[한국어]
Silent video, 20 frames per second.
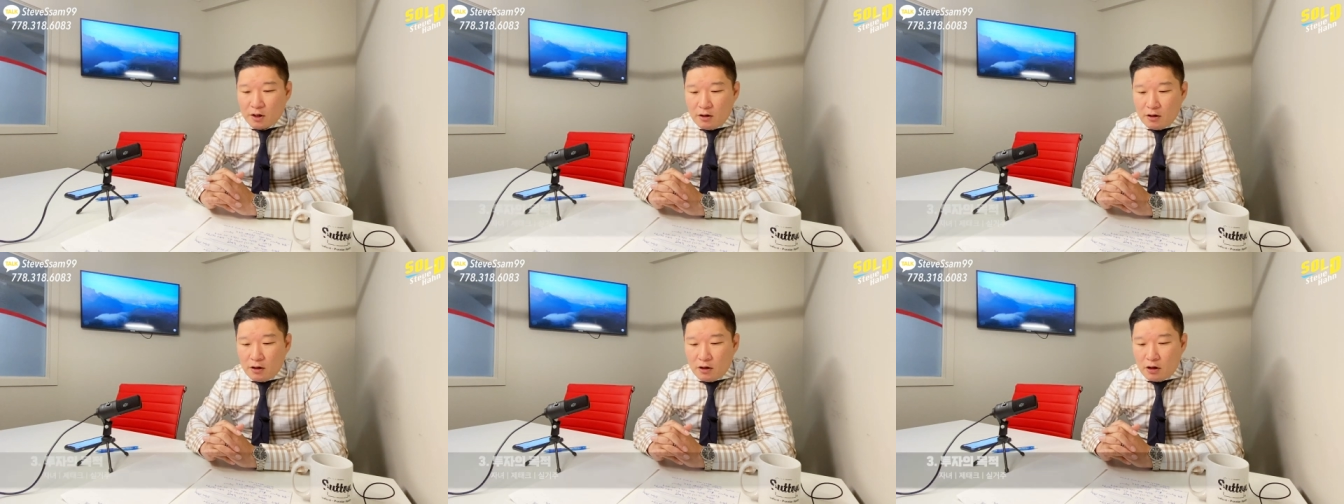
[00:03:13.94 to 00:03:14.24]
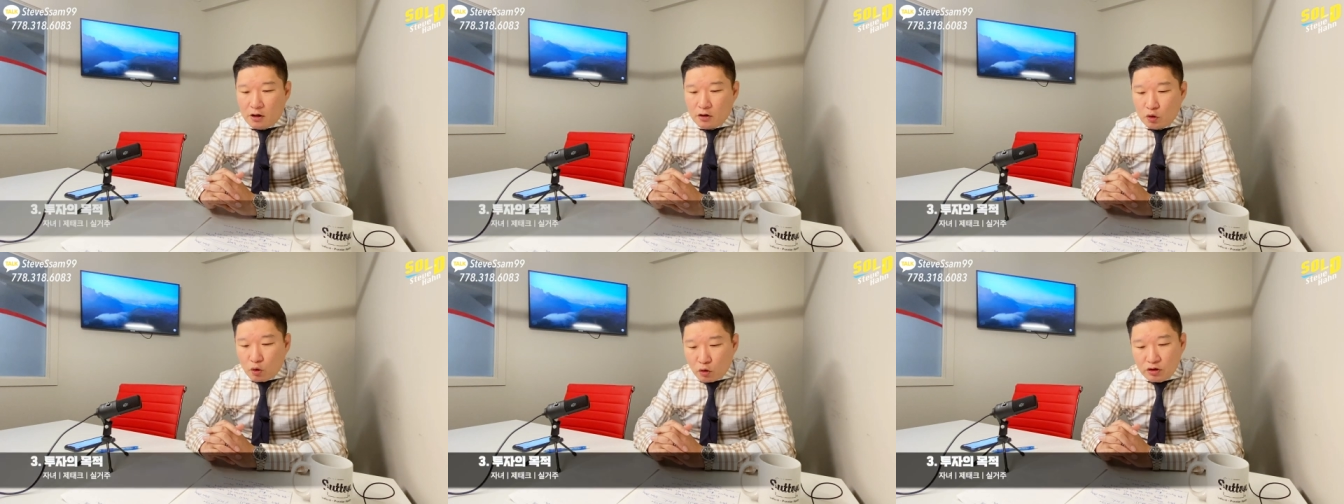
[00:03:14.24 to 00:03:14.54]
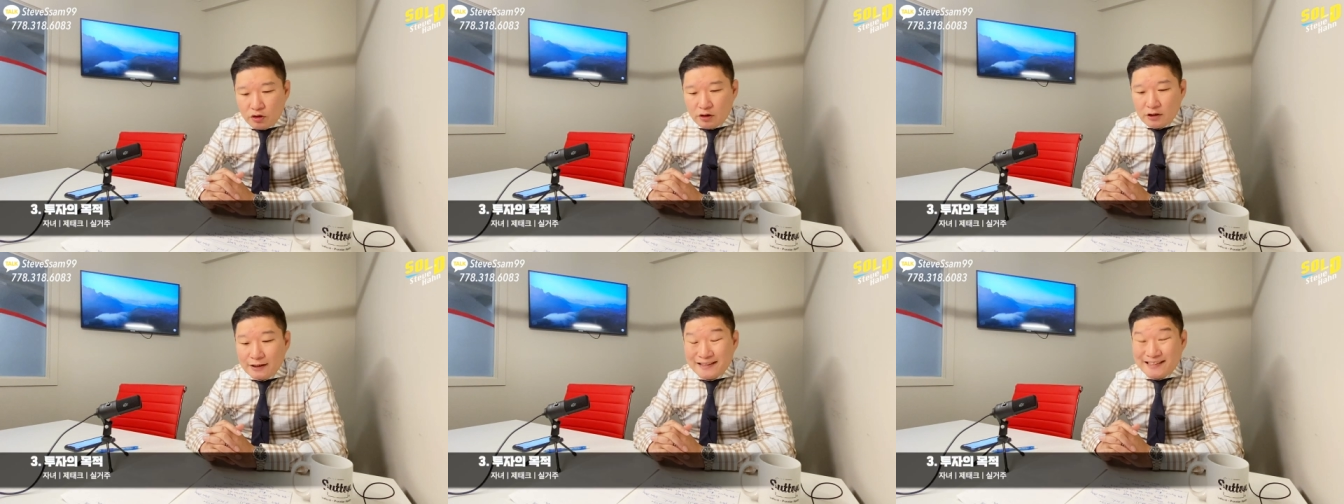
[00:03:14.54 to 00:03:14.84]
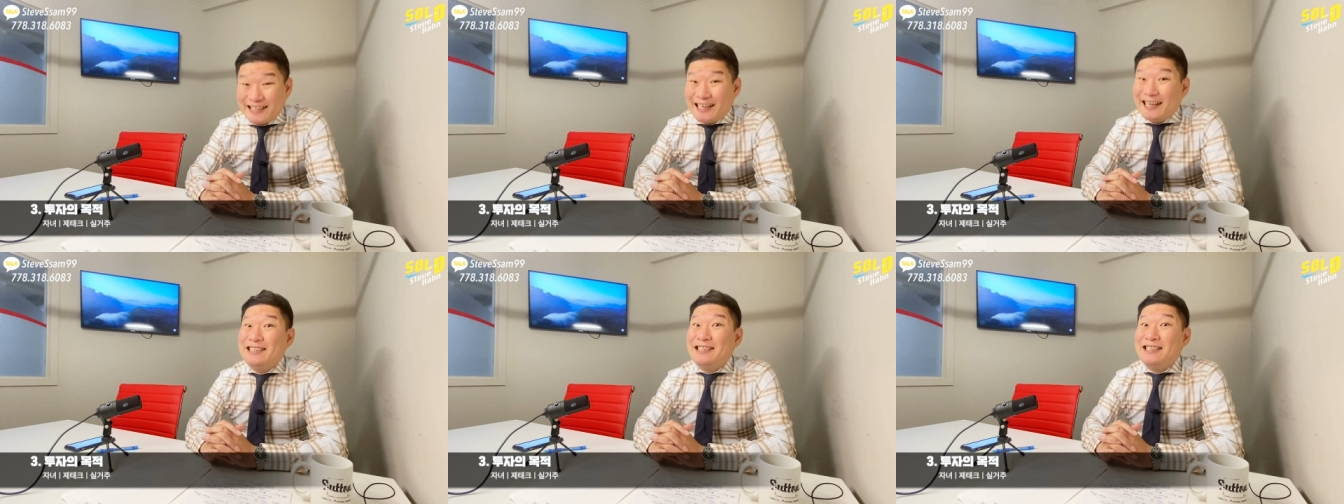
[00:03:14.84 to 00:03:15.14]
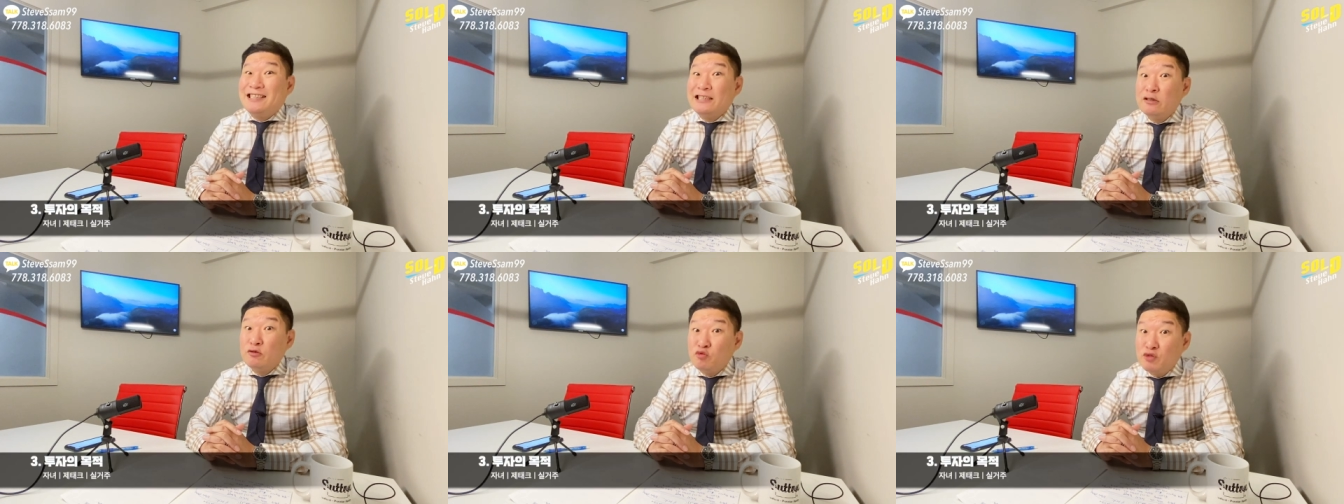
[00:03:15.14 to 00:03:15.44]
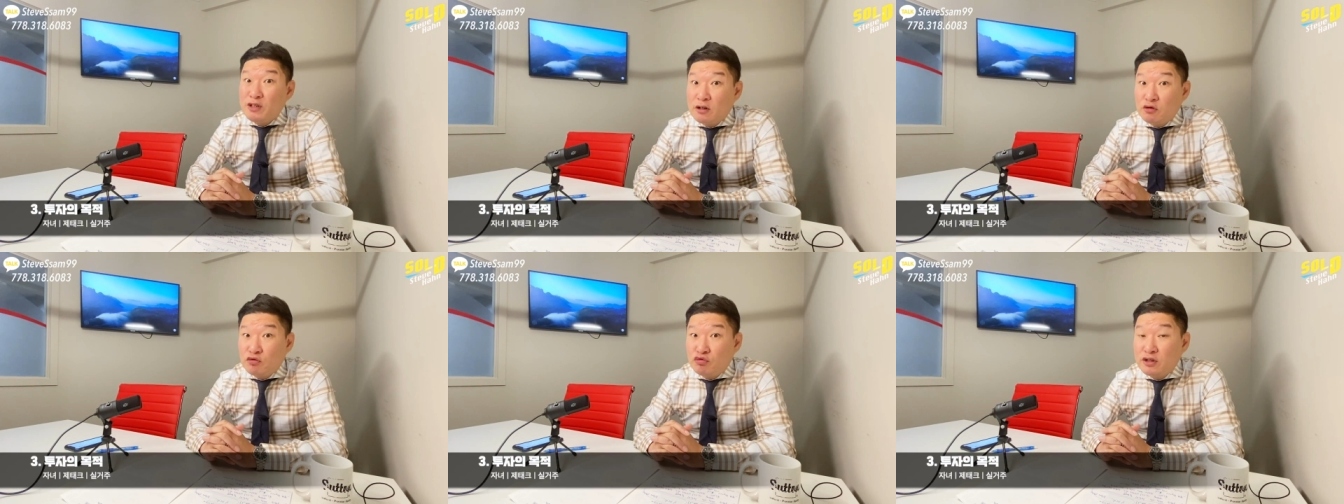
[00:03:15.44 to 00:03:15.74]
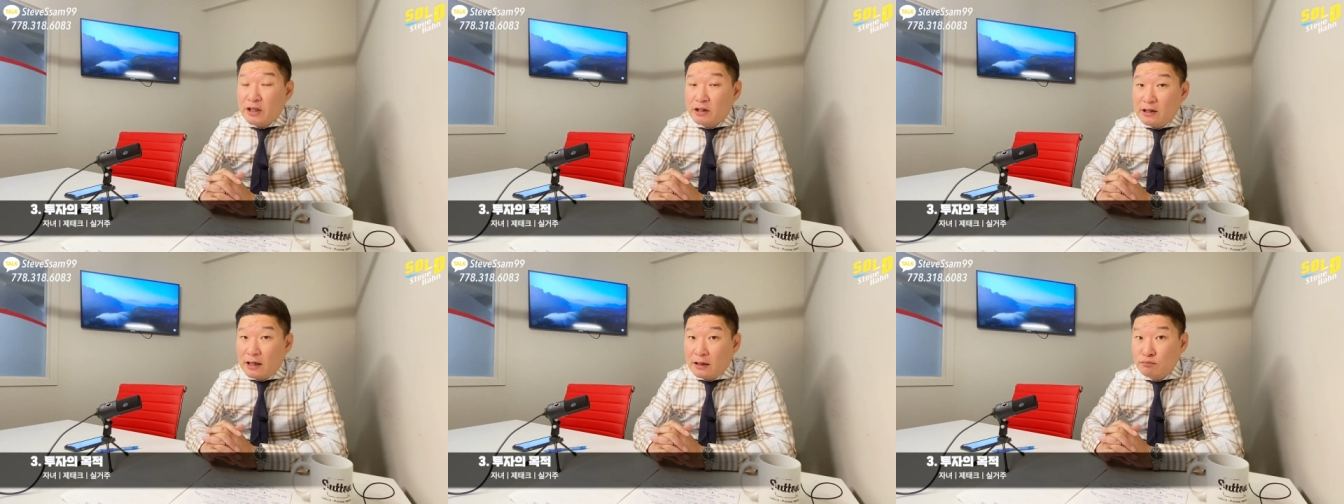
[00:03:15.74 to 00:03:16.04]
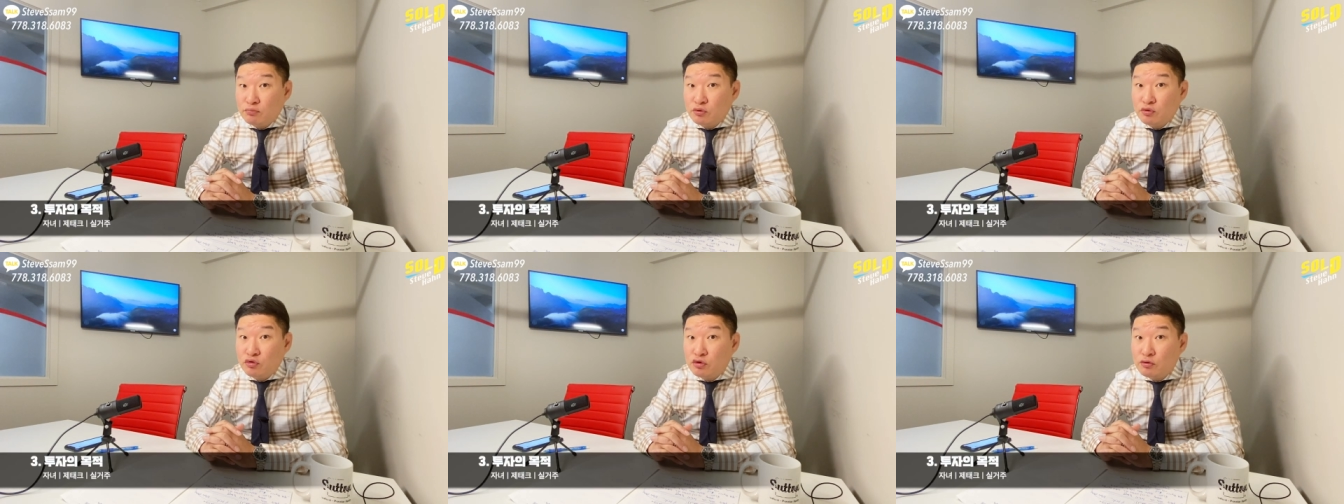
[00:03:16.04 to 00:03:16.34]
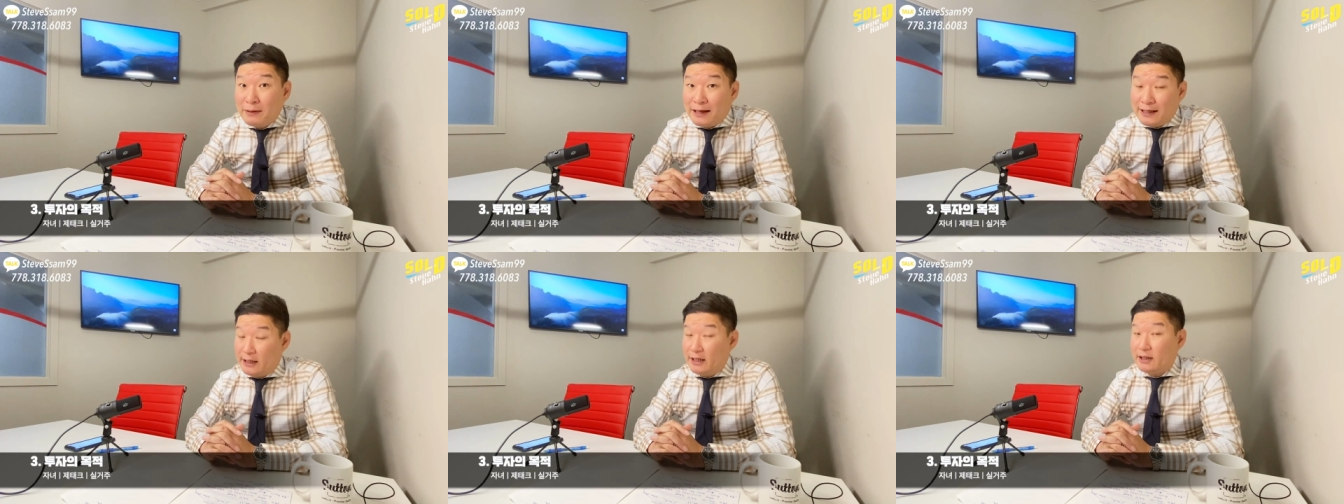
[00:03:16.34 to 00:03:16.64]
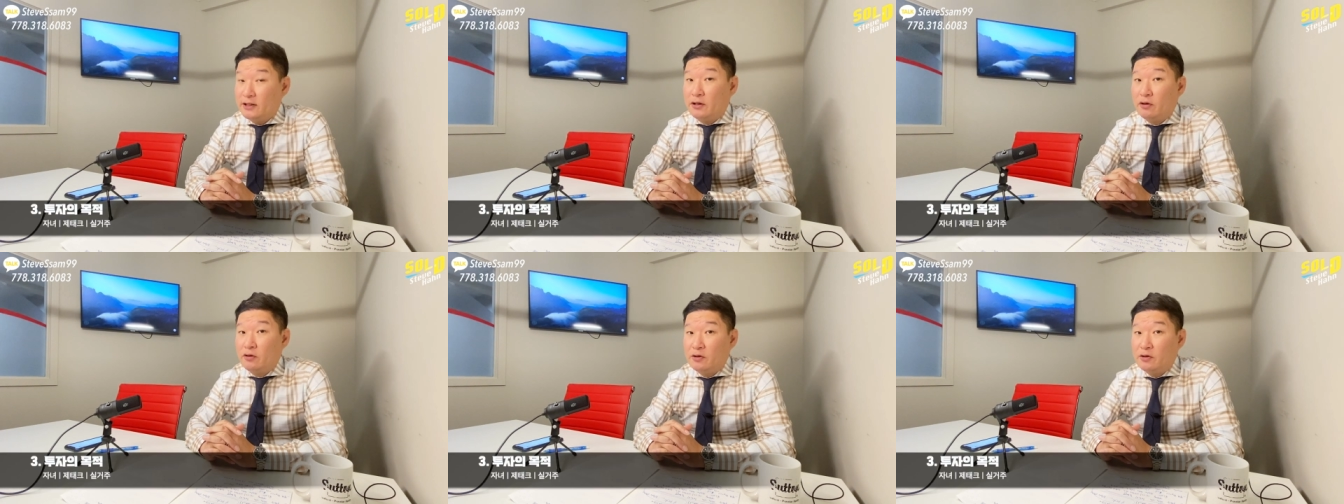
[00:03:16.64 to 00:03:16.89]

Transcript: 어, 또는 자식을 위한 투자를 하는 분들도 많이 계세요.